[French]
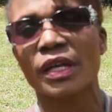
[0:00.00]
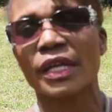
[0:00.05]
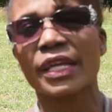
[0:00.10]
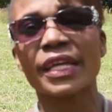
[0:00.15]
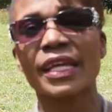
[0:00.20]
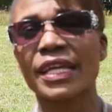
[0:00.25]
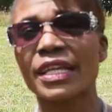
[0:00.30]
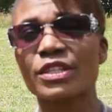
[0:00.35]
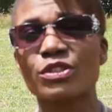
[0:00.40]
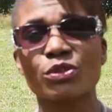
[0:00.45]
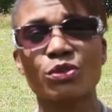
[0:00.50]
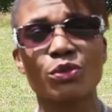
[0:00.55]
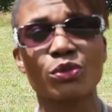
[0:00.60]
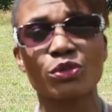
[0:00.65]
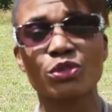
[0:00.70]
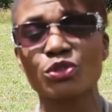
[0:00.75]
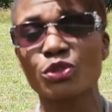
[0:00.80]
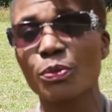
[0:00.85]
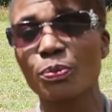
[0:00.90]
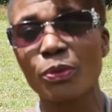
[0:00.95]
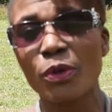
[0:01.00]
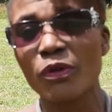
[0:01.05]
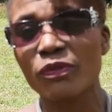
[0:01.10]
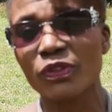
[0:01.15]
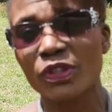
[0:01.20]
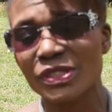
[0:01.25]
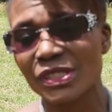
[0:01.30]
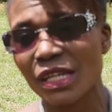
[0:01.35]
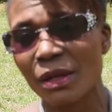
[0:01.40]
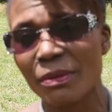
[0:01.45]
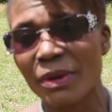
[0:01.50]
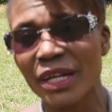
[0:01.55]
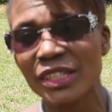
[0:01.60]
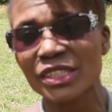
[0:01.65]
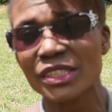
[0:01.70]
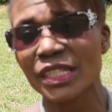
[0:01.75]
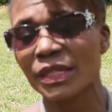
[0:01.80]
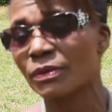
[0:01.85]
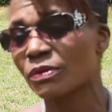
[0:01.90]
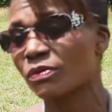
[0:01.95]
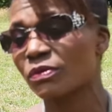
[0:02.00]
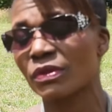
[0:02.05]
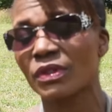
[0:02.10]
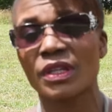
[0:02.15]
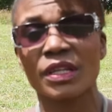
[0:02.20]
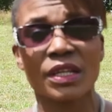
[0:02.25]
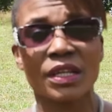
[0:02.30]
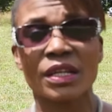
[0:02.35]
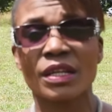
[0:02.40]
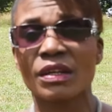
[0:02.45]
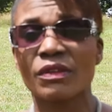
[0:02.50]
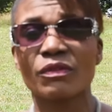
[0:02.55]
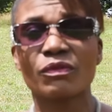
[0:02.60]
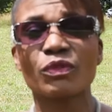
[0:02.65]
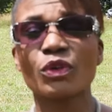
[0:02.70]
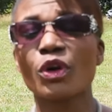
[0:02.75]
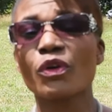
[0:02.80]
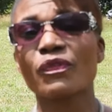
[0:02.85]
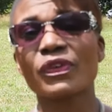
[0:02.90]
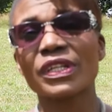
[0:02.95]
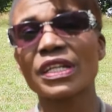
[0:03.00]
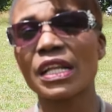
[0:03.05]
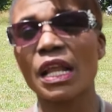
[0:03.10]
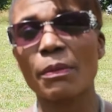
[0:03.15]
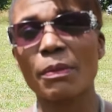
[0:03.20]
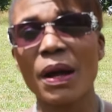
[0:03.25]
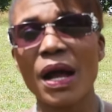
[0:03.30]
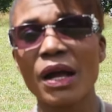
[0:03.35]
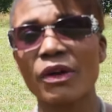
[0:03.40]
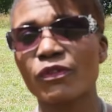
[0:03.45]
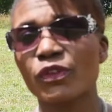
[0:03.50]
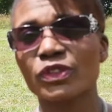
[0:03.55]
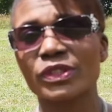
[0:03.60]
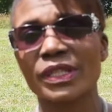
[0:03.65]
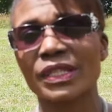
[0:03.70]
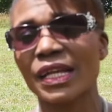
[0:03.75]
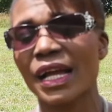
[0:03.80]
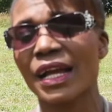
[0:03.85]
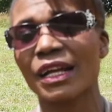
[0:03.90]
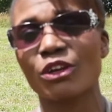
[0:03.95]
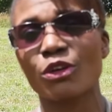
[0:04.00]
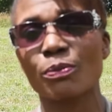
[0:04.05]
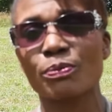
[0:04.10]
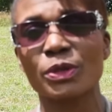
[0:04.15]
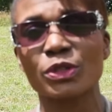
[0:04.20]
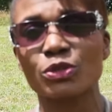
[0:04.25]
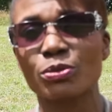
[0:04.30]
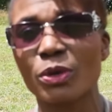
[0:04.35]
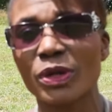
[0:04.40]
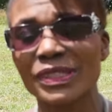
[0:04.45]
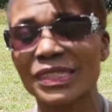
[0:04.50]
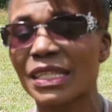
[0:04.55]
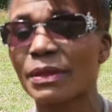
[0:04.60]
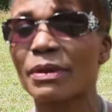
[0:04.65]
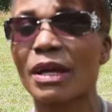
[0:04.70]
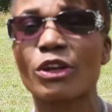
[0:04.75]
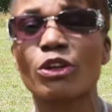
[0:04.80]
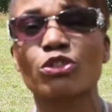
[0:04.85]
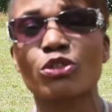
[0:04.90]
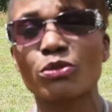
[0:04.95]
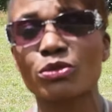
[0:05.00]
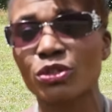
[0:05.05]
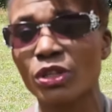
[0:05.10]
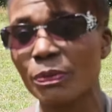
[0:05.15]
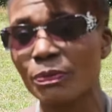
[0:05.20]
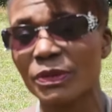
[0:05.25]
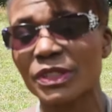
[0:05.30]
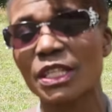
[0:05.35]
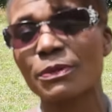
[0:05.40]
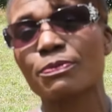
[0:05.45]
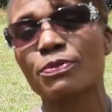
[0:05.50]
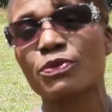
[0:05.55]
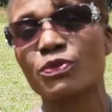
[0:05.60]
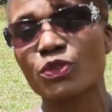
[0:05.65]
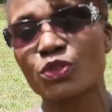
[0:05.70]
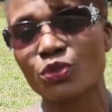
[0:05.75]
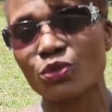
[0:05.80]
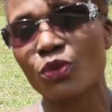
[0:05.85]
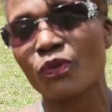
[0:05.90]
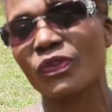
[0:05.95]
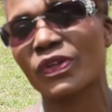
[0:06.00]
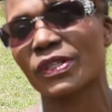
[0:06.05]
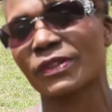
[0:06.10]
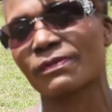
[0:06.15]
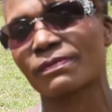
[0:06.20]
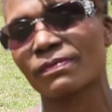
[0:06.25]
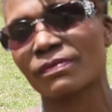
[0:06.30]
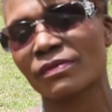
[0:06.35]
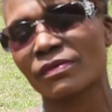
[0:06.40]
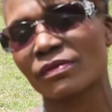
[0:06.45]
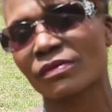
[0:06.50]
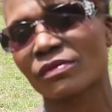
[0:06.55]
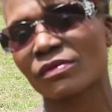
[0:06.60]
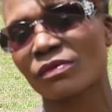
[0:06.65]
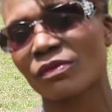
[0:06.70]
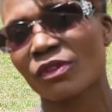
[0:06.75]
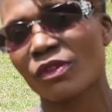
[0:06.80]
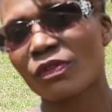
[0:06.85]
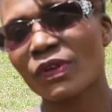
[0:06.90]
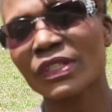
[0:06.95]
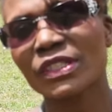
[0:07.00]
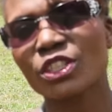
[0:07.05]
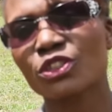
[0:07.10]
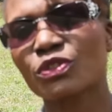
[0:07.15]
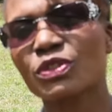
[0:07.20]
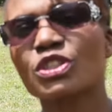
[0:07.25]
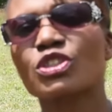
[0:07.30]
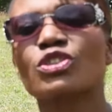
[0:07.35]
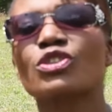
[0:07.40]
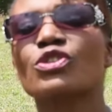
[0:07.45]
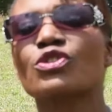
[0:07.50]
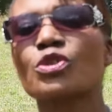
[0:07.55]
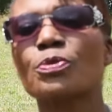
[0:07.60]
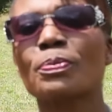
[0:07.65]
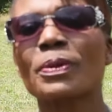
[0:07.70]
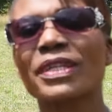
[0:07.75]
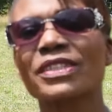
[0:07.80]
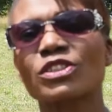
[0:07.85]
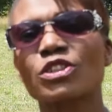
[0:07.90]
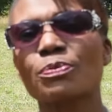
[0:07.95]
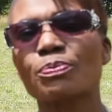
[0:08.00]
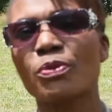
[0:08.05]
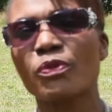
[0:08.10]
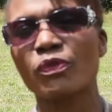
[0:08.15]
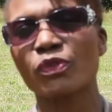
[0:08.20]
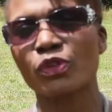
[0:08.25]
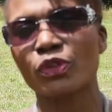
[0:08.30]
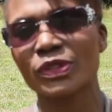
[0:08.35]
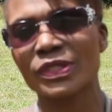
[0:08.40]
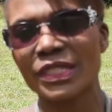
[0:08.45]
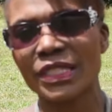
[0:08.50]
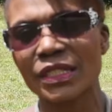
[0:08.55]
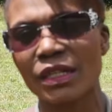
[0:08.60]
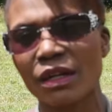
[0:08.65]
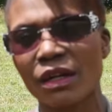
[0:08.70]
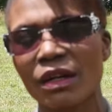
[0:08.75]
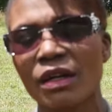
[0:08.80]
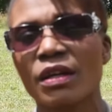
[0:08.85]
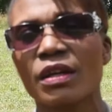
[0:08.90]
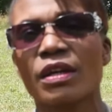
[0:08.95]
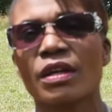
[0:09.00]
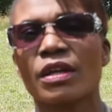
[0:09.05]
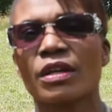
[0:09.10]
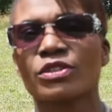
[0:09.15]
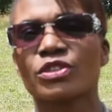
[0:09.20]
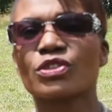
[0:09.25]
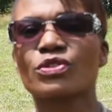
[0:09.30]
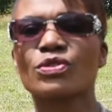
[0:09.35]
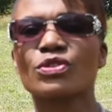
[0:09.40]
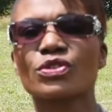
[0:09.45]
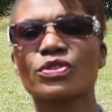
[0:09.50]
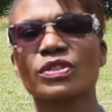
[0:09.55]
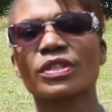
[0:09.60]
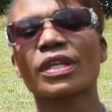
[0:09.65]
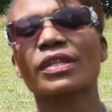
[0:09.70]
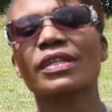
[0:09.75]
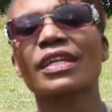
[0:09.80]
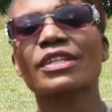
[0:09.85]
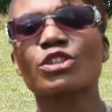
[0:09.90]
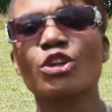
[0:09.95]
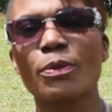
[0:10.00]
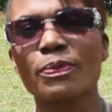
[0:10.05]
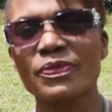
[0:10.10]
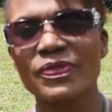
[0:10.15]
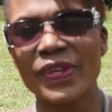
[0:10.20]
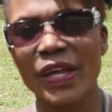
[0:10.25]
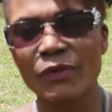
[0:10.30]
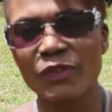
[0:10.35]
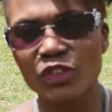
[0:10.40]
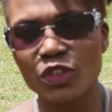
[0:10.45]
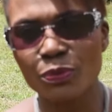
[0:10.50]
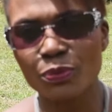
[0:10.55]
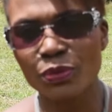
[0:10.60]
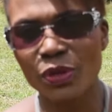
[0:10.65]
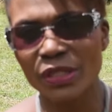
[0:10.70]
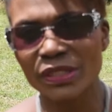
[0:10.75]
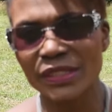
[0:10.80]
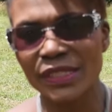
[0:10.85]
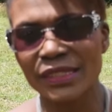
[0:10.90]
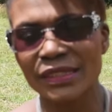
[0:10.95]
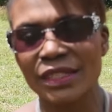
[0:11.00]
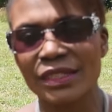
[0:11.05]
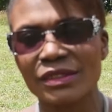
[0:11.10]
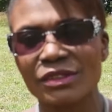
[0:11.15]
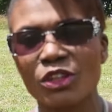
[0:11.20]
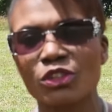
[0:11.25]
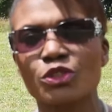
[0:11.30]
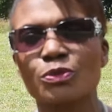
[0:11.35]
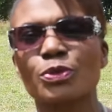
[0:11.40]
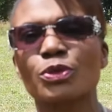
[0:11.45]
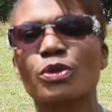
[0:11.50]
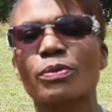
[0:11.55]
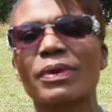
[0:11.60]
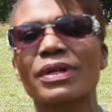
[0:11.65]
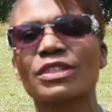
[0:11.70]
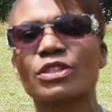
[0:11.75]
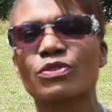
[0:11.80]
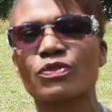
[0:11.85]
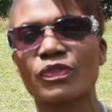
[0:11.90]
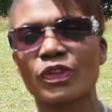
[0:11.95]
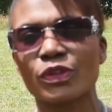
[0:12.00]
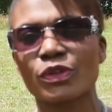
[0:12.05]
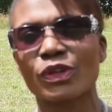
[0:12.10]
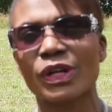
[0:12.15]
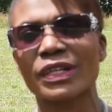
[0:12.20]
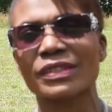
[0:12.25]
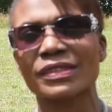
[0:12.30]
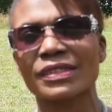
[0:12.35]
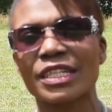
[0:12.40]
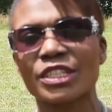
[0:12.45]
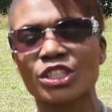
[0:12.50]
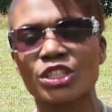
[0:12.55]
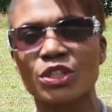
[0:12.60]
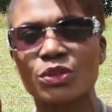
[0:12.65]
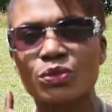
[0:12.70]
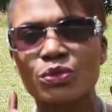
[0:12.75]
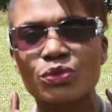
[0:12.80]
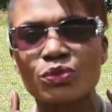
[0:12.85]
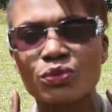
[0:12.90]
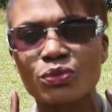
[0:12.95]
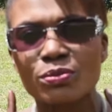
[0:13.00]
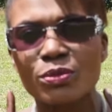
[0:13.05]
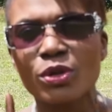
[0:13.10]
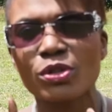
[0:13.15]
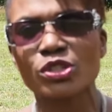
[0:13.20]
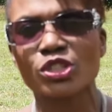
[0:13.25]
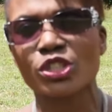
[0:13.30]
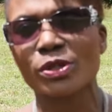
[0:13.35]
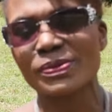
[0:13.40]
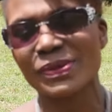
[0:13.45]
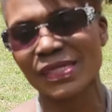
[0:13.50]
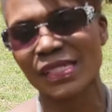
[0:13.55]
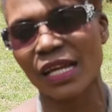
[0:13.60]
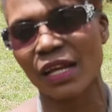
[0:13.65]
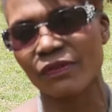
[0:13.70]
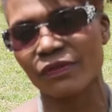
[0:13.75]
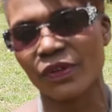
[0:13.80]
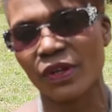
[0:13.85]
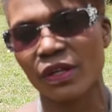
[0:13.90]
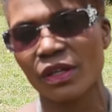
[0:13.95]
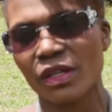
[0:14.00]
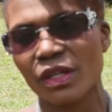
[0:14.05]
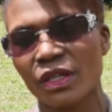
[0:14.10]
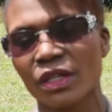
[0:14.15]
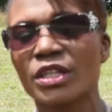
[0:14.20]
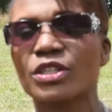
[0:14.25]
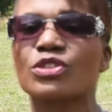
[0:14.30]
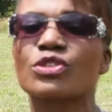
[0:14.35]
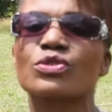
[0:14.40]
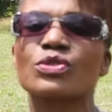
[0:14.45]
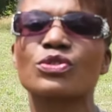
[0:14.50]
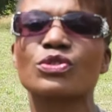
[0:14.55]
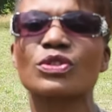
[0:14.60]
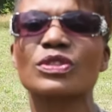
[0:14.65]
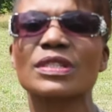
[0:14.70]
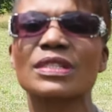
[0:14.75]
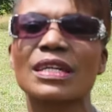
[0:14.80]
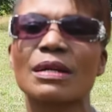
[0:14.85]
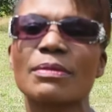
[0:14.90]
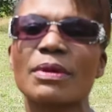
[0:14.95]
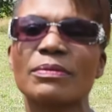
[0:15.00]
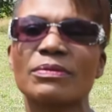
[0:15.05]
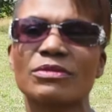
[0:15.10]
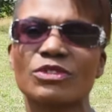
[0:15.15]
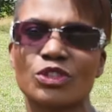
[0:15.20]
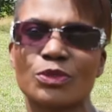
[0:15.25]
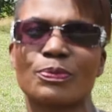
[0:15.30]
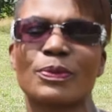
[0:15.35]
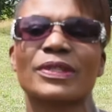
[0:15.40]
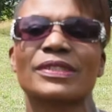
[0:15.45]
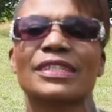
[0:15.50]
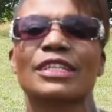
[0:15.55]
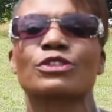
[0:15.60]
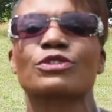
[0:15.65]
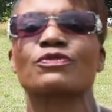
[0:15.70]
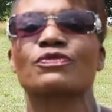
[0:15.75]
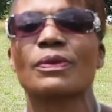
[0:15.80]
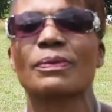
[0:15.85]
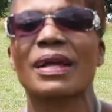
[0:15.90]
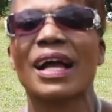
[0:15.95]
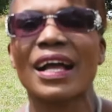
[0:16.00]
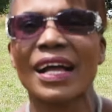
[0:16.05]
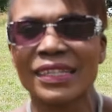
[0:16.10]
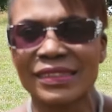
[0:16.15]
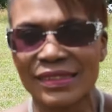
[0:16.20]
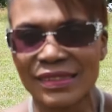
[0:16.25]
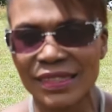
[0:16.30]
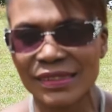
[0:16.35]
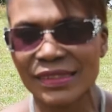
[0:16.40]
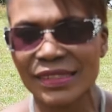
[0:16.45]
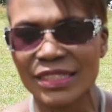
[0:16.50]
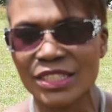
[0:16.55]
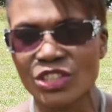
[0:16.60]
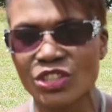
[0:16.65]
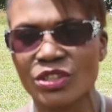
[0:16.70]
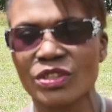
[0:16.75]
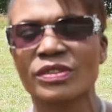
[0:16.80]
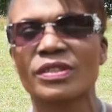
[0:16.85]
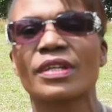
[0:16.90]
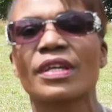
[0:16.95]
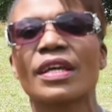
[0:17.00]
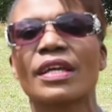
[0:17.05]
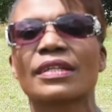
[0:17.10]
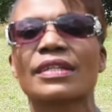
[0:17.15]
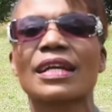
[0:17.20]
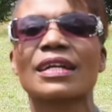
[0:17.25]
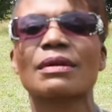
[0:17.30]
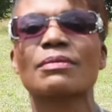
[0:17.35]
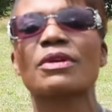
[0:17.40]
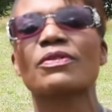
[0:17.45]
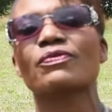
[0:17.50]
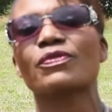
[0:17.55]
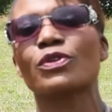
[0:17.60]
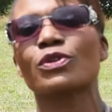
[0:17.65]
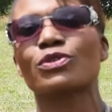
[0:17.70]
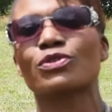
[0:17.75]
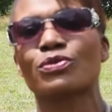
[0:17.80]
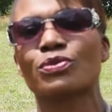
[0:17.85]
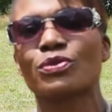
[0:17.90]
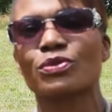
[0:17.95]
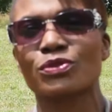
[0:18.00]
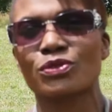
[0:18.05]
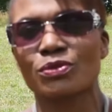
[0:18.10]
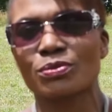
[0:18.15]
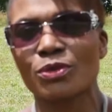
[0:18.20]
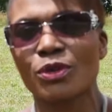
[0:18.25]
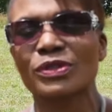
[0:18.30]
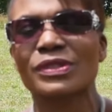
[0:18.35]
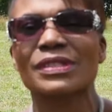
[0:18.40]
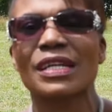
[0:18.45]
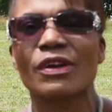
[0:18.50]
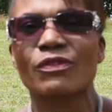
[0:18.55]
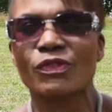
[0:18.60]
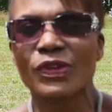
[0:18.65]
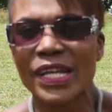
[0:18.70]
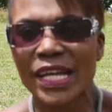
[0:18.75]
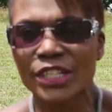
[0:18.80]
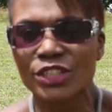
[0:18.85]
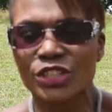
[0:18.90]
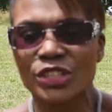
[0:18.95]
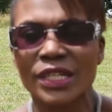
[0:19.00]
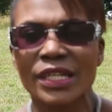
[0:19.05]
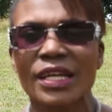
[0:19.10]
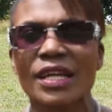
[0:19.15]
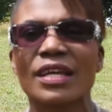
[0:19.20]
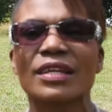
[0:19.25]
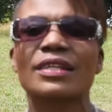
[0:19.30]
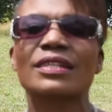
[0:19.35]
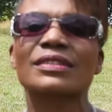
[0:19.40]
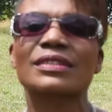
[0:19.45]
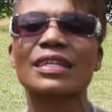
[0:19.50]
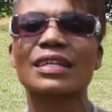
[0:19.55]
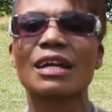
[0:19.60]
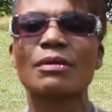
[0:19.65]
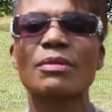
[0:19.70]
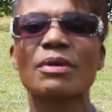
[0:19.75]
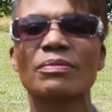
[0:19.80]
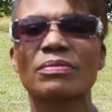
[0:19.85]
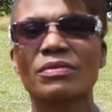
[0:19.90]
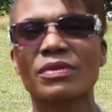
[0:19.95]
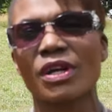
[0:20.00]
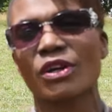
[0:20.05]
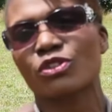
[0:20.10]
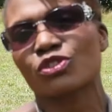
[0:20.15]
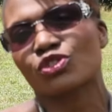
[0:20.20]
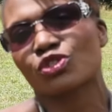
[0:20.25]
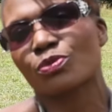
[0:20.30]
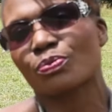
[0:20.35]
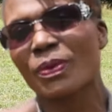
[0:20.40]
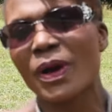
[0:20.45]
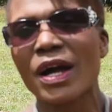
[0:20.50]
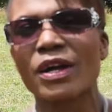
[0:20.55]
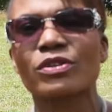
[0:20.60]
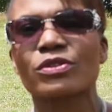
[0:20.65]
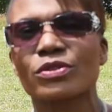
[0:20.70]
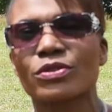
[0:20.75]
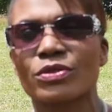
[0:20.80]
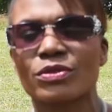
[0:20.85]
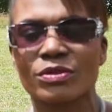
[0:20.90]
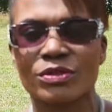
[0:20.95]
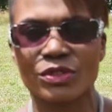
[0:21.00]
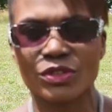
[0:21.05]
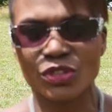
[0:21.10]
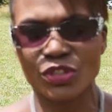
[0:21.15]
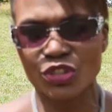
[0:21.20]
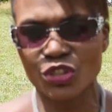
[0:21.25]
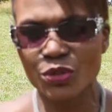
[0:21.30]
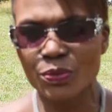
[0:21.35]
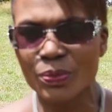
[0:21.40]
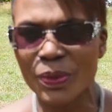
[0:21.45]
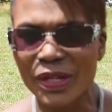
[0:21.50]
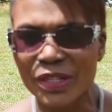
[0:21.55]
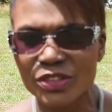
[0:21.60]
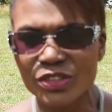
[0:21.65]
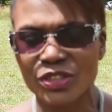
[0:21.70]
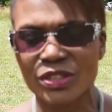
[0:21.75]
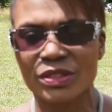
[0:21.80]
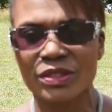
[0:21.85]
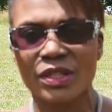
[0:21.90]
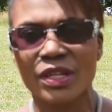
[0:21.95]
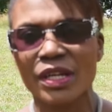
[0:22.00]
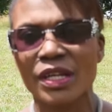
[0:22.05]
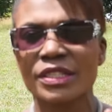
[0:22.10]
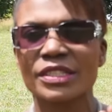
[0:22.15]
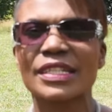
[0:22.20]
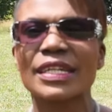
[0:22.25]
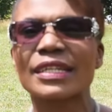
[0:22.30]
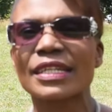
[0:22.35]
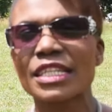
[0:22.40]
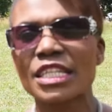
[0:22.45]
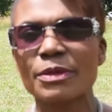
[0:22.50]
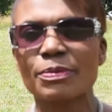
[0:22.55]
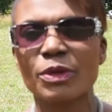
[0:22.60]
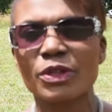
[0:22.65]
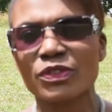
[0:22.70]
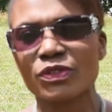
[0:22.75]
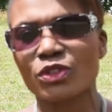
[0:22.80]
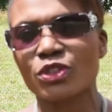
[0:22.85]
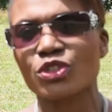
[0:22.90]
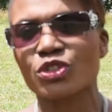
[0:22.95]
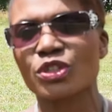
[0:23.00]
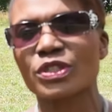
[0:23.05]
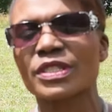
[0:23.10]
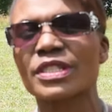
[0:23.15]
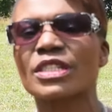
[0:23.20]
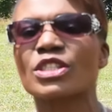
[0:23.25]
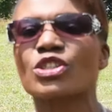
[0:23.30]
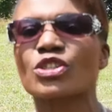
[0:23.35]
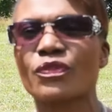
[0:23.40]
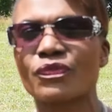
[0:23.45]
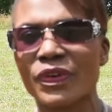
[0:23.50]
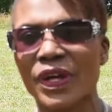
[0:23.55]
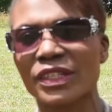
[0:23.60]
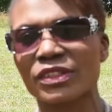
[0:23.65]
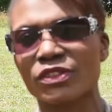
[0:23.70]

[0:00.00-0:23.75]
et ils n'ont aucune preuve que ça marche. Et vous revenez là-bas, votre cas est complètement terrible alors qu'on aurait peut-être pu vous sauver. Est-ce que je, je ne suis personne pour vous le dire. Je suis juste quelqu'un qui observe depuis un certain temps, depuis qu'on m'a découvert le cancer. J'écoute tout le monde, j'observe. Et je suis aussi quand même, je pense être une femme assez intelligente, qui a quand même fait le tour du monde, qui a voyagé, qui sait quand même, quand je parle, j'équilibre ce que je dis, je fais